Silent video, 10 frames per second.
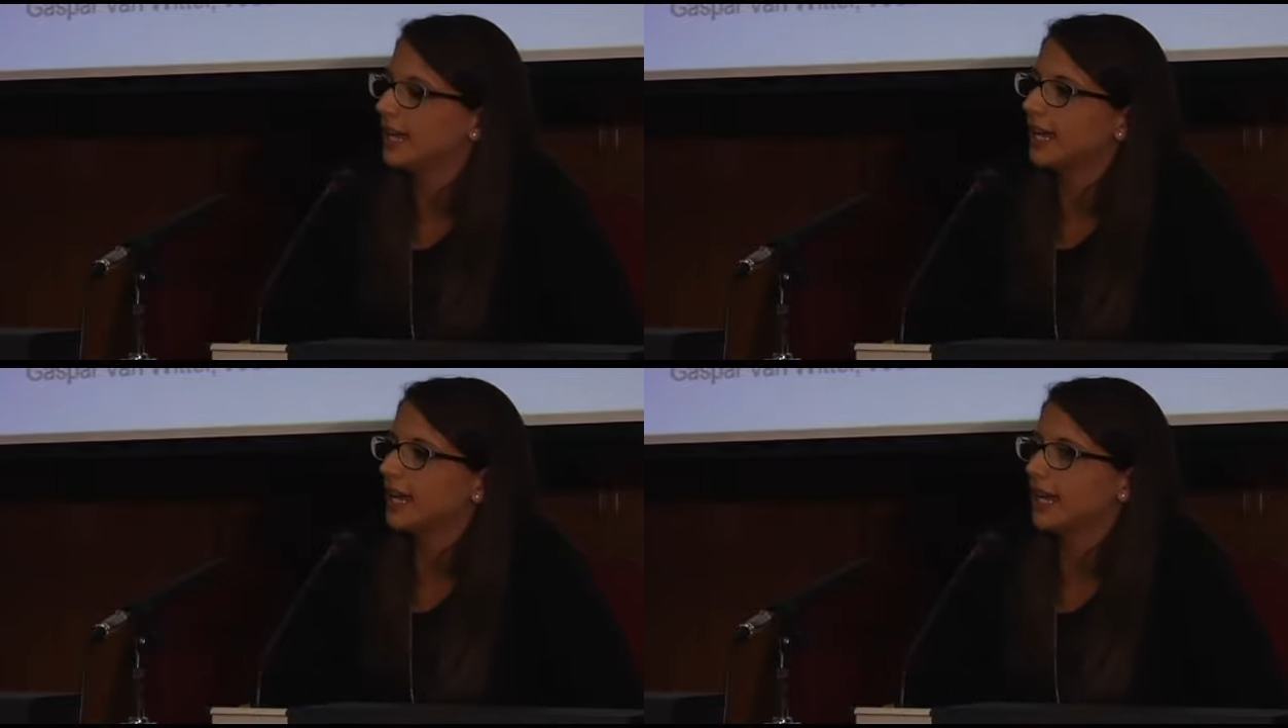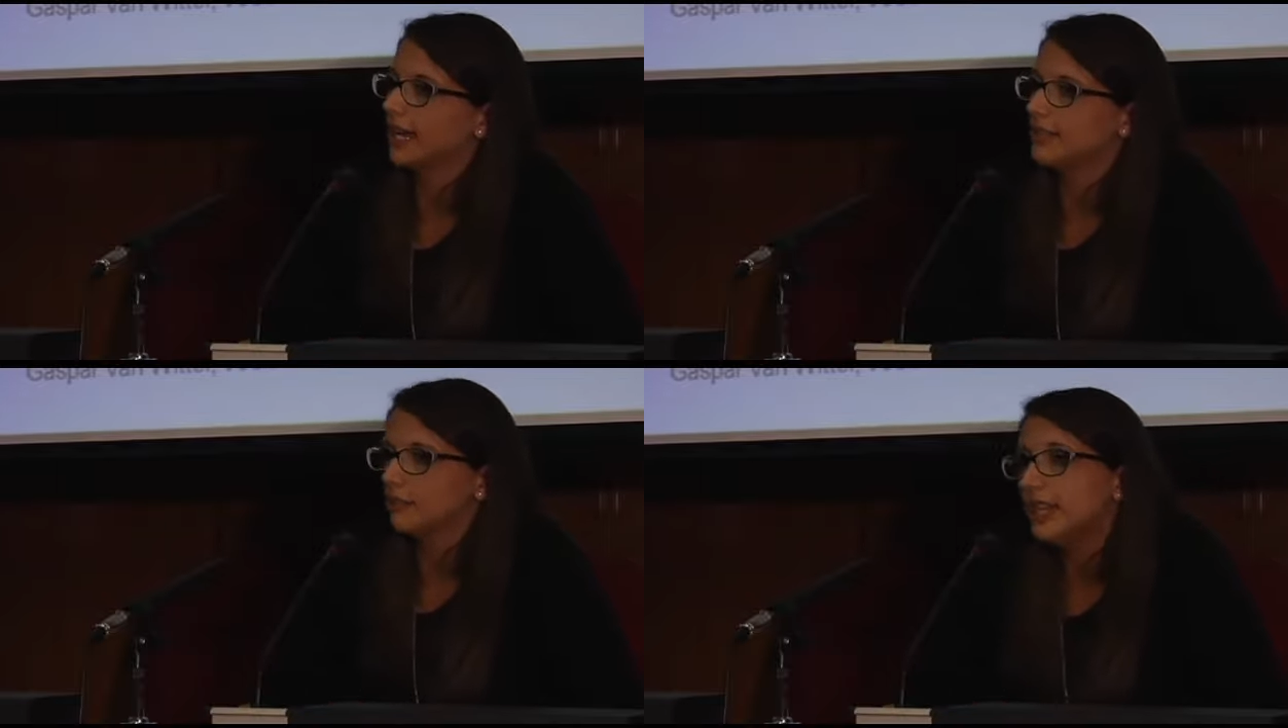che
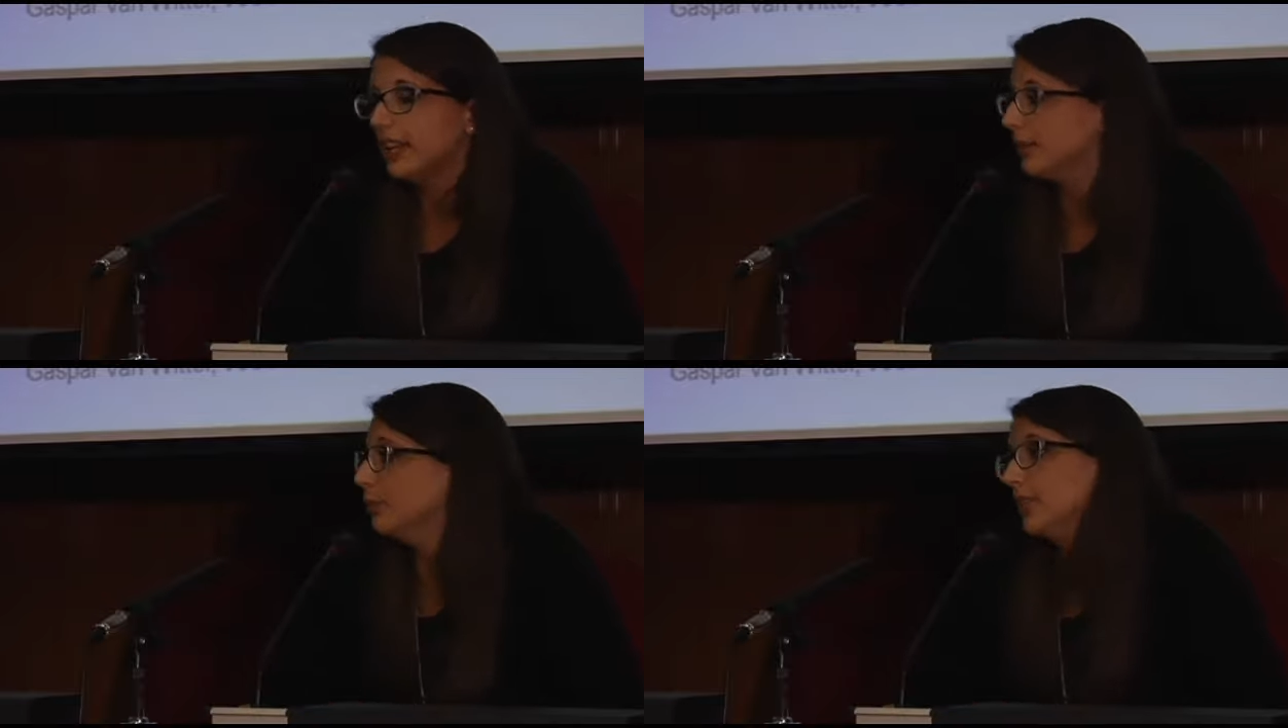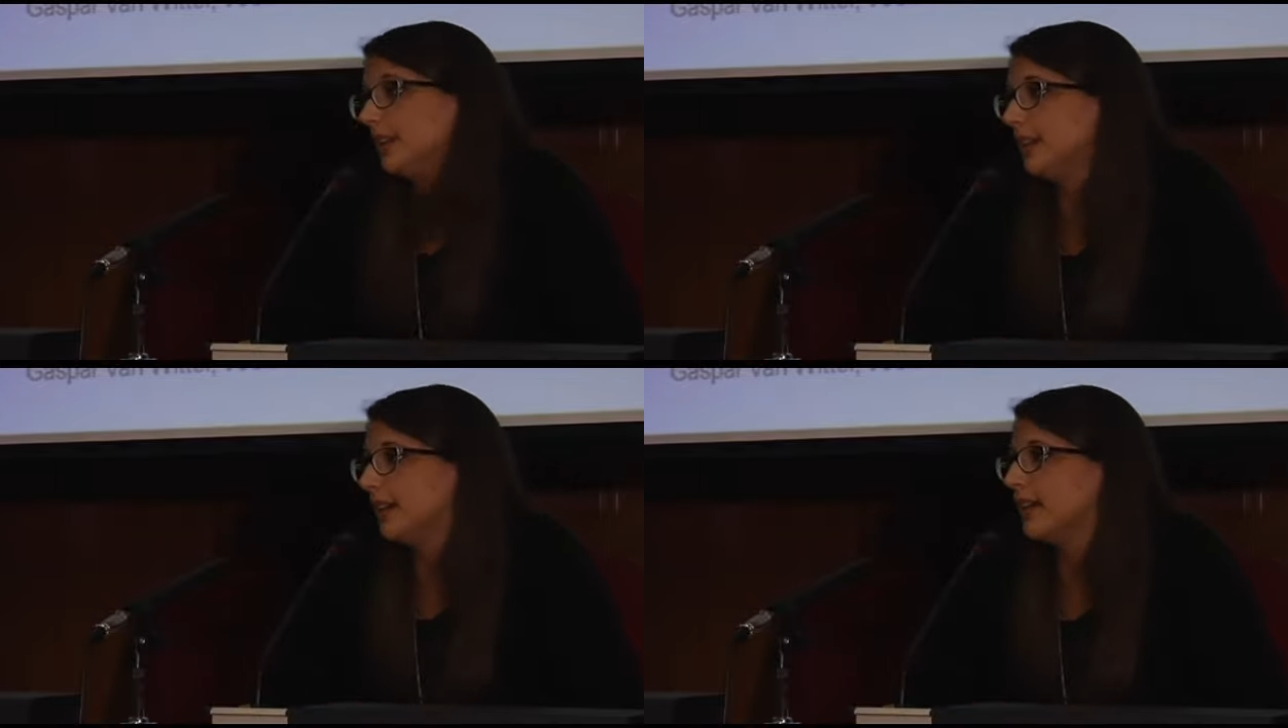la Sibilla
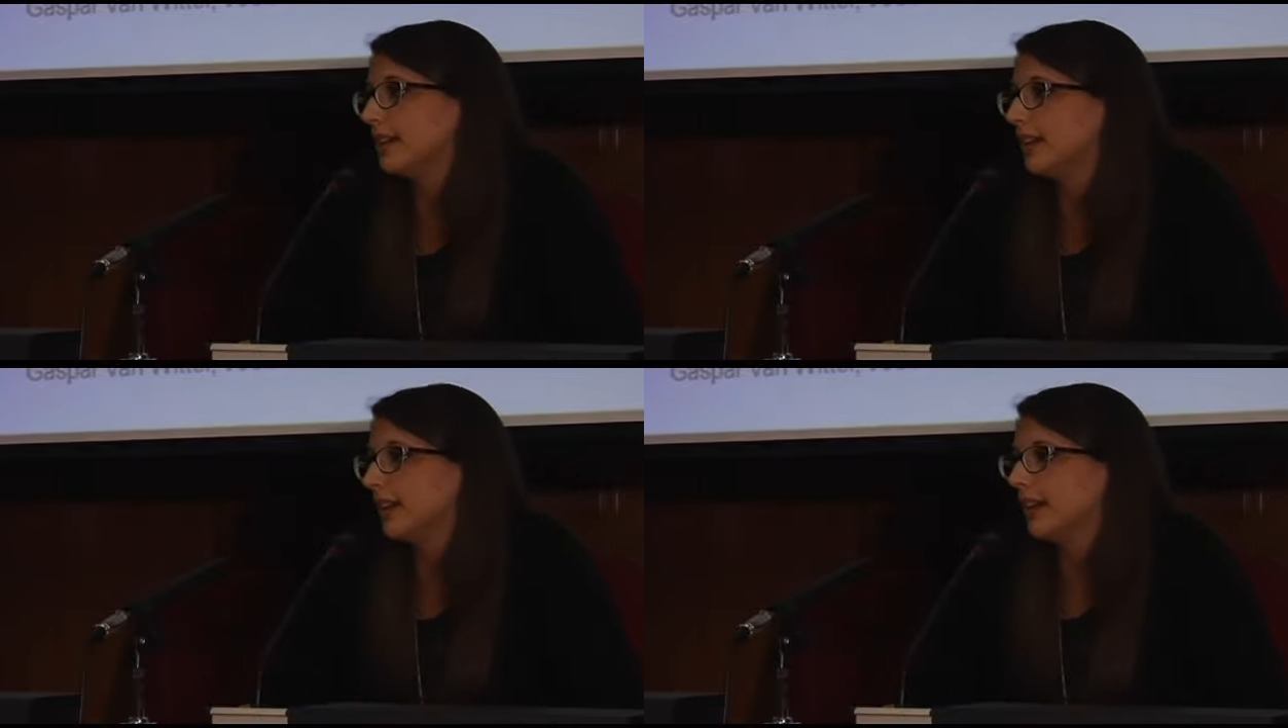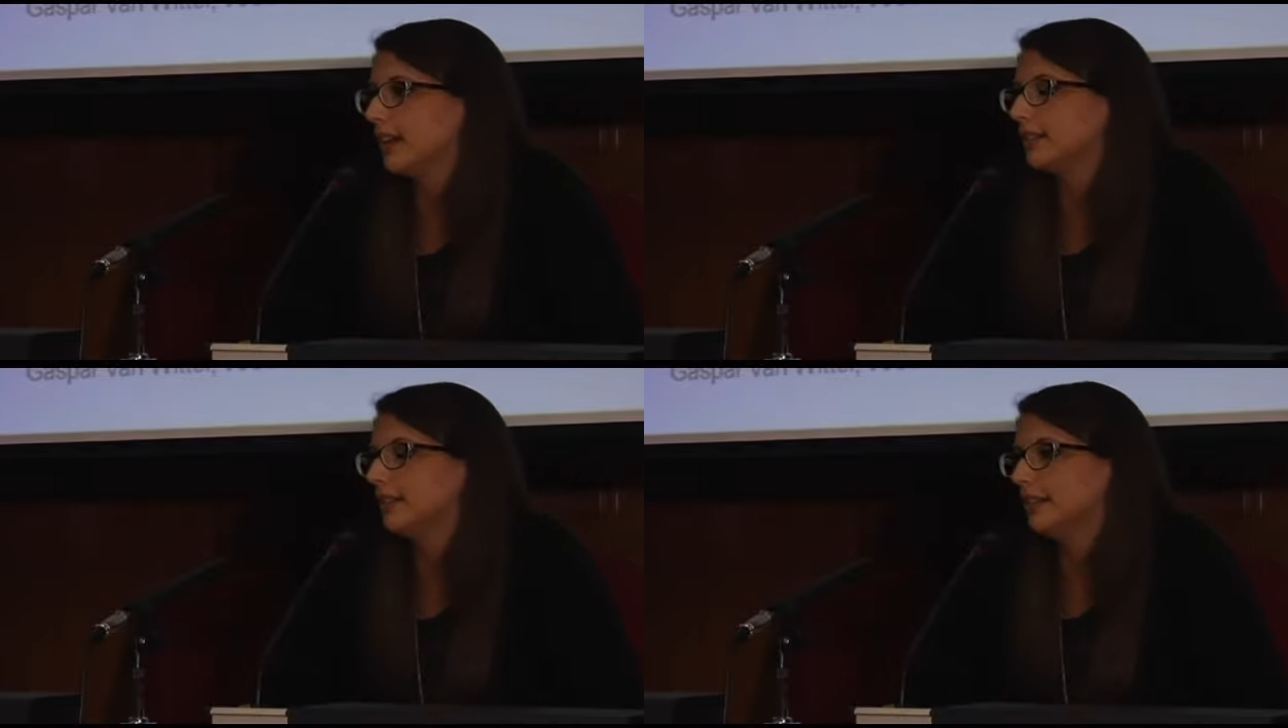Tiburtina, che
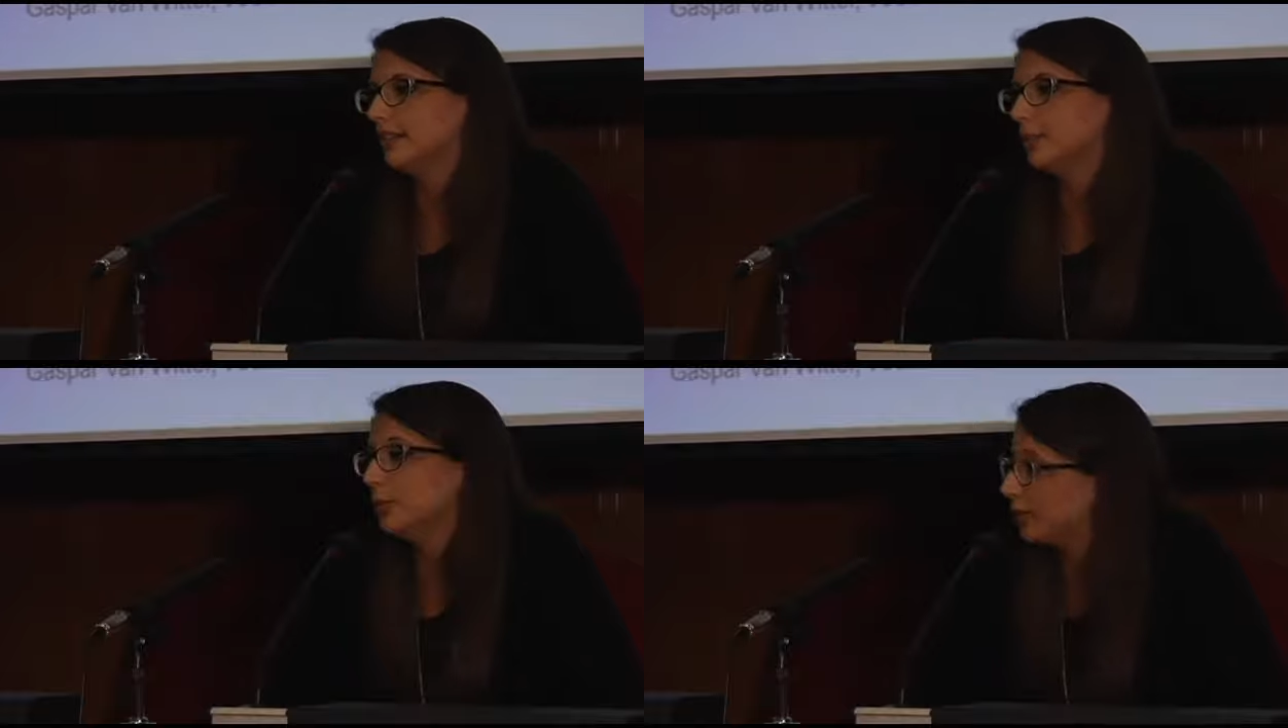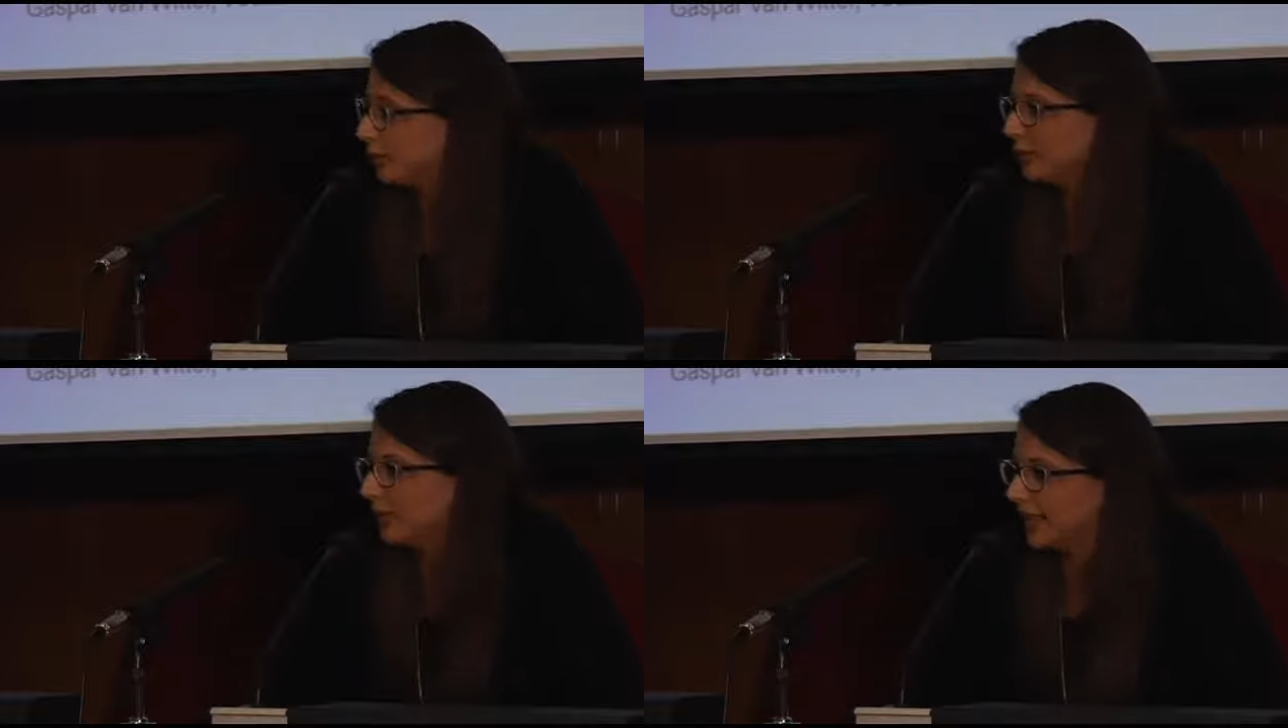era eh,
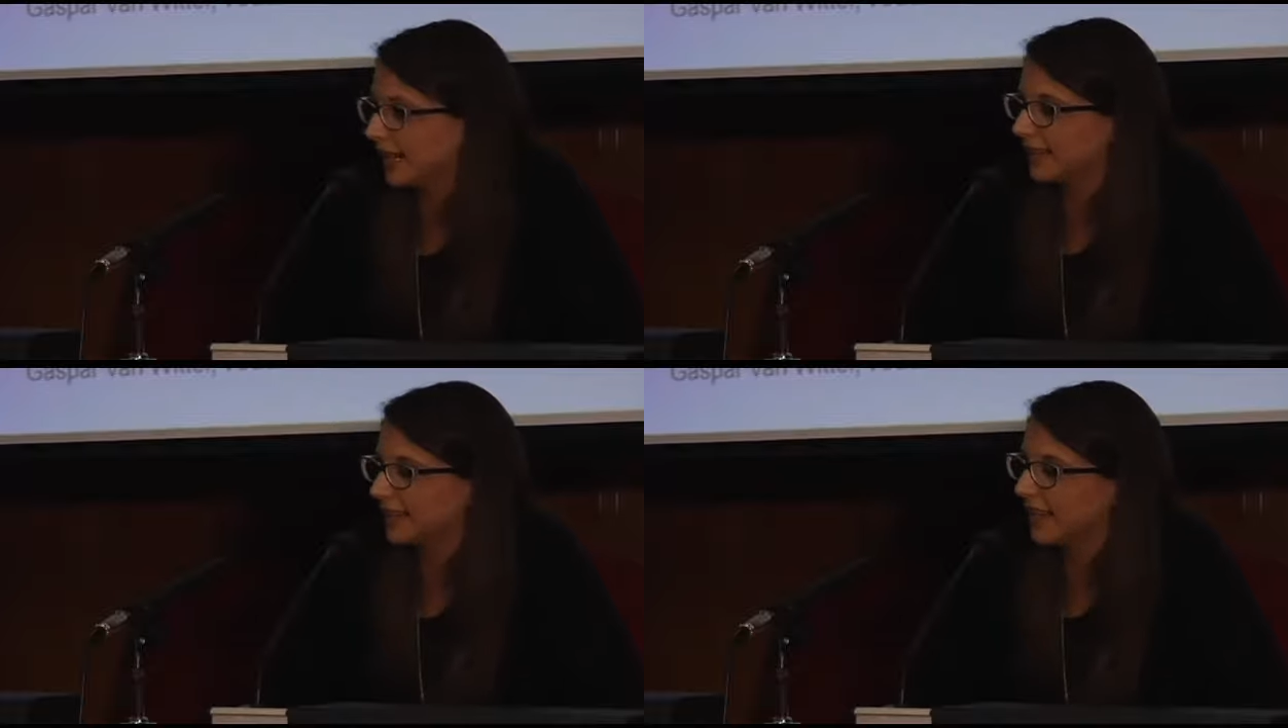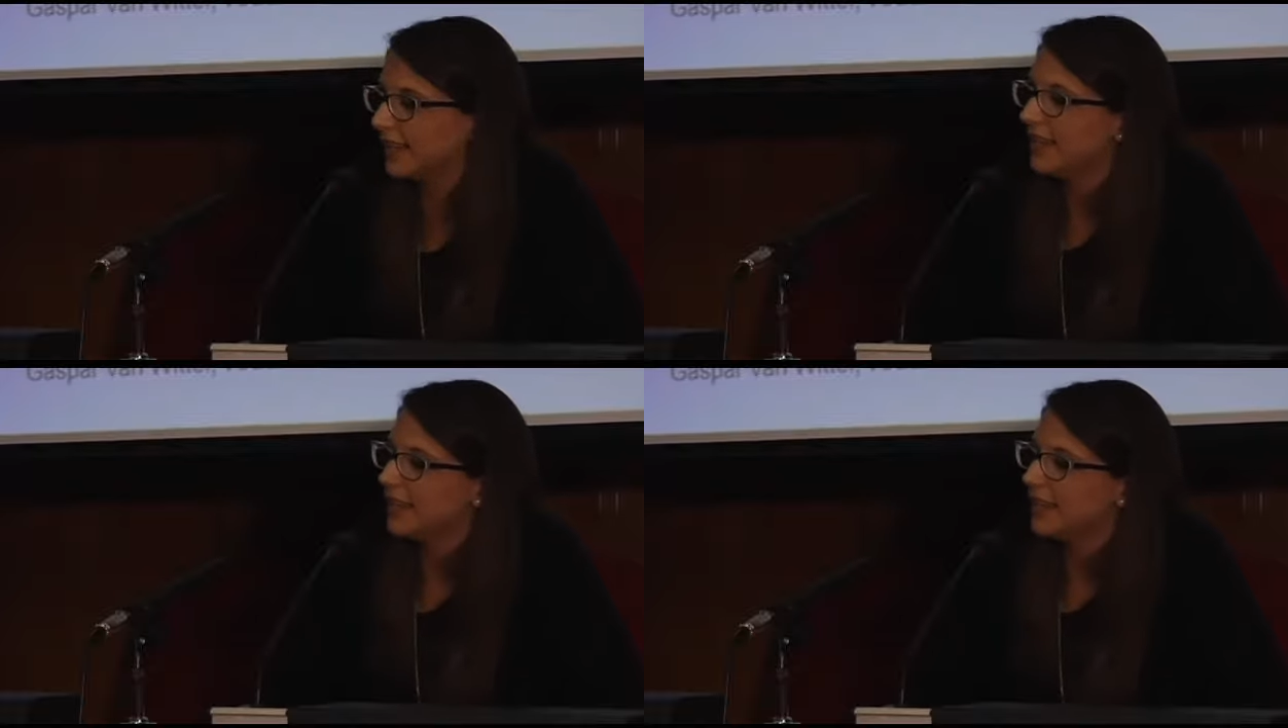molto venerata